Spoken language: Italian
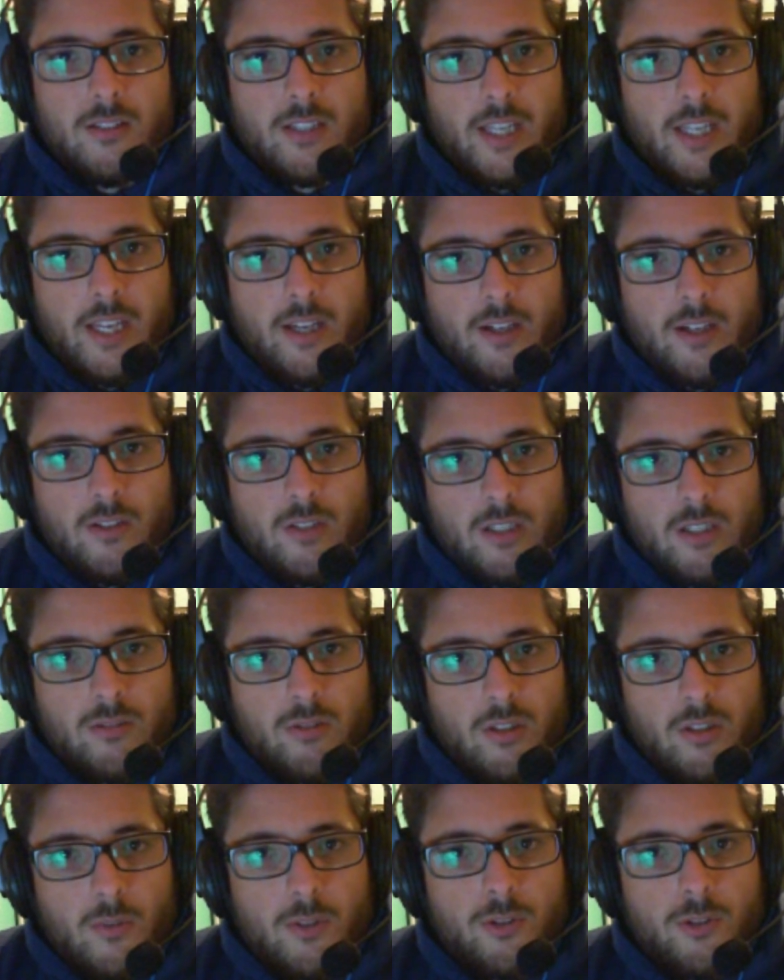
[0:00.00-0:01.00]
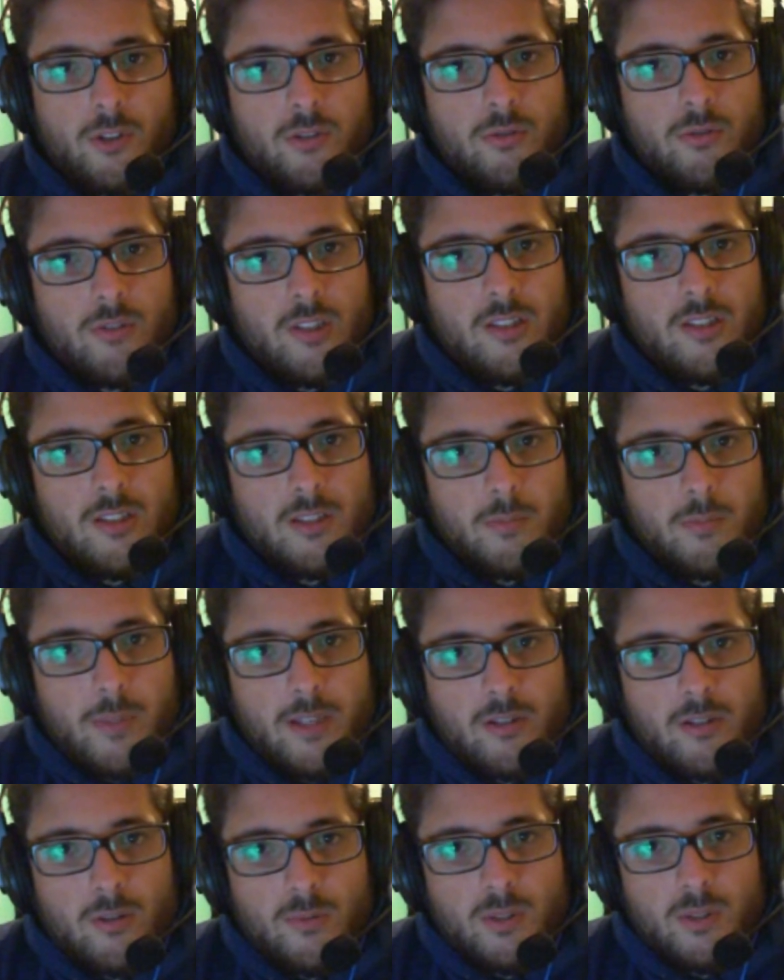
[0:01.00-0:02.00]
eh, che è un altro linguaggio che si utilizza
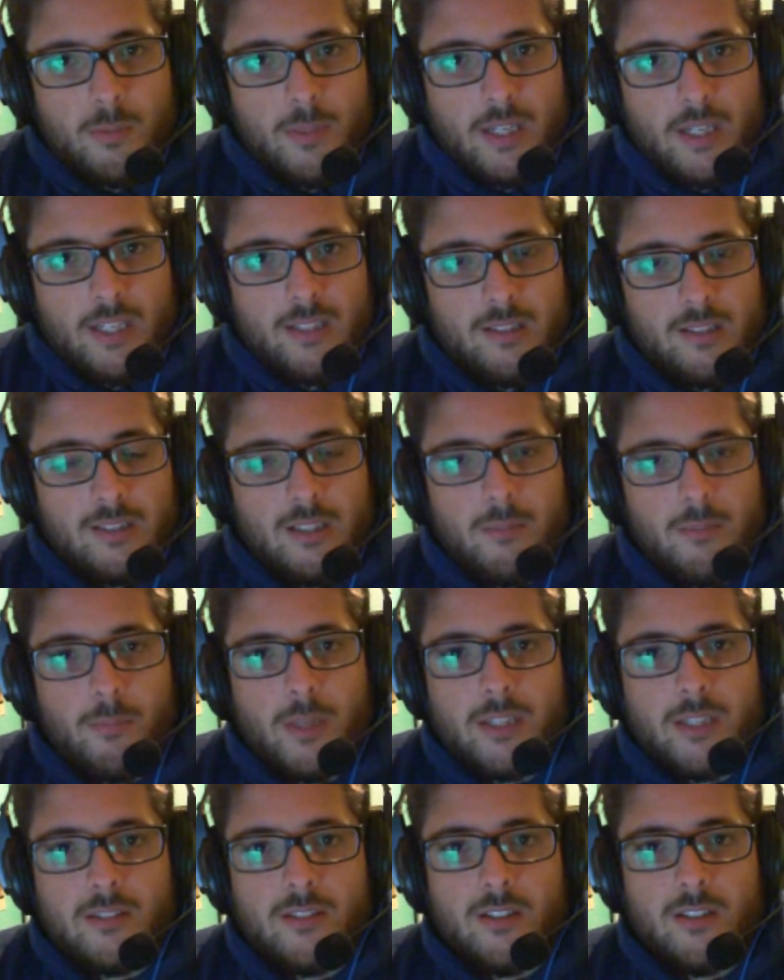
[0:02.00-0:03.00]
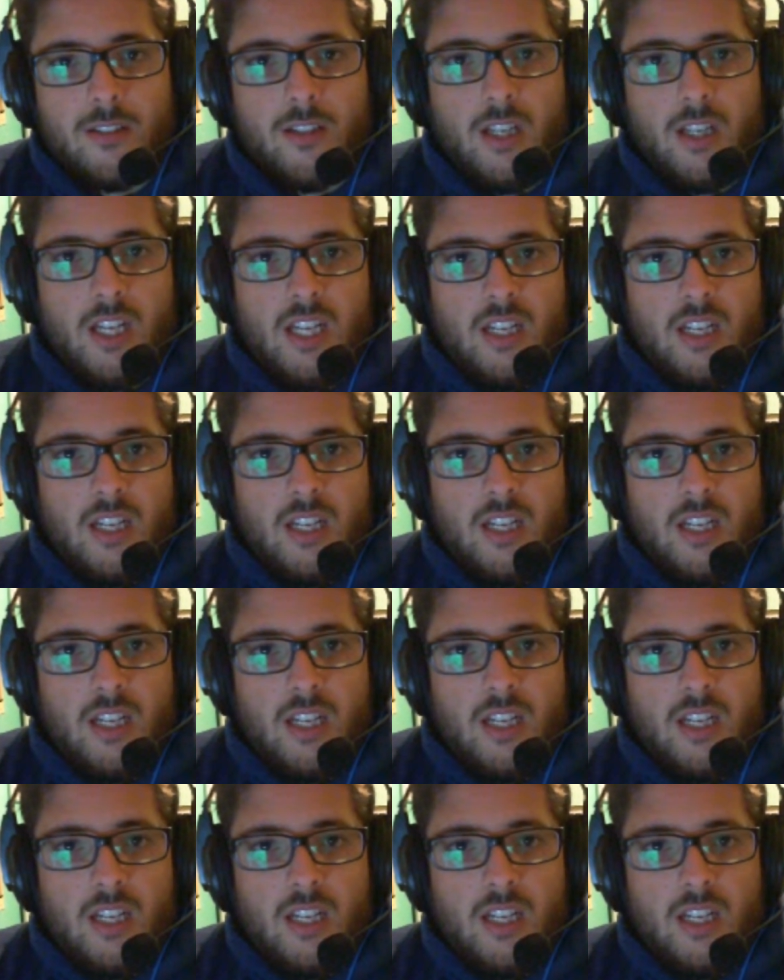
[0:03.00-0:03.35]
spesso per spiegare i design pattern,